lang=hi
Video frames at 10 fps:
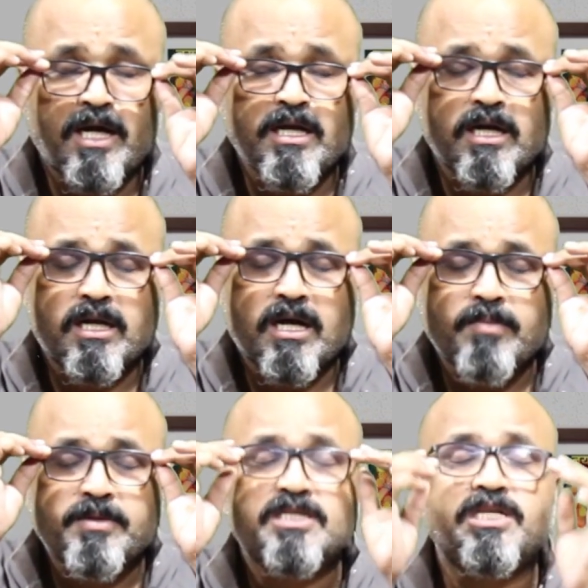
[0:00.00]
भाई अगर
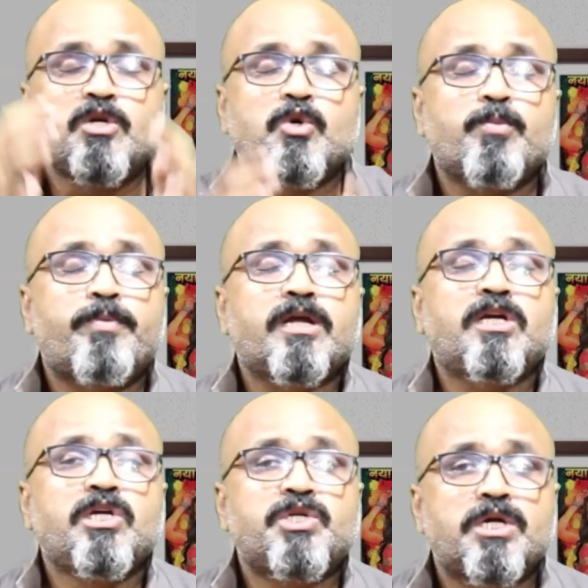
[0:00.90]
आप किसी के ऊपर
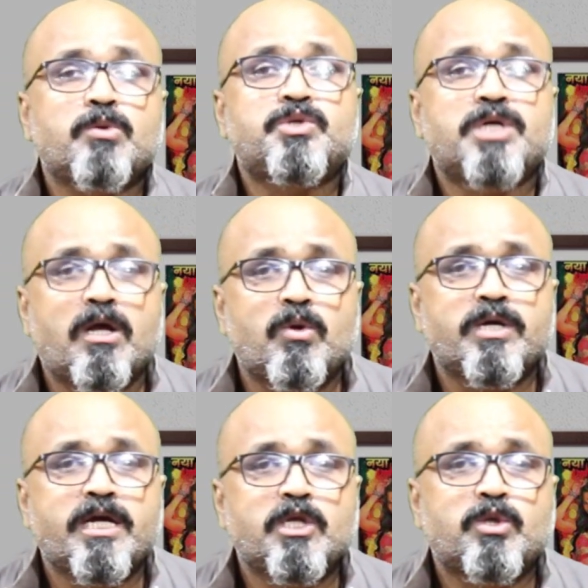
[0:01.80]
कीचड़
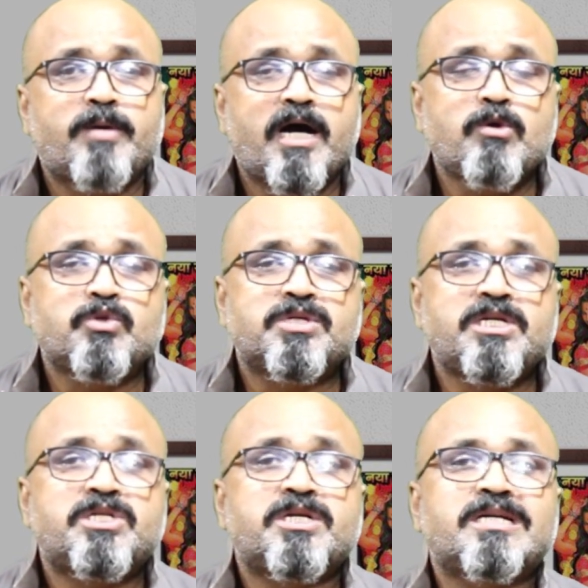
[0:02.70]
उछालोगे तो भाई उस
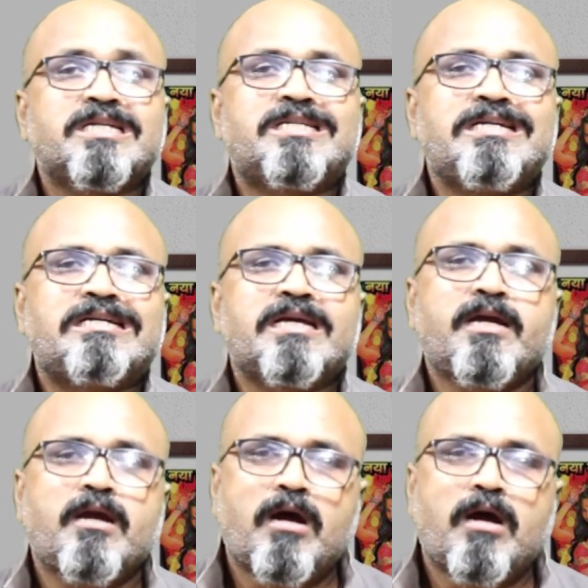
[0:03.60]
कीचड़ की छींटे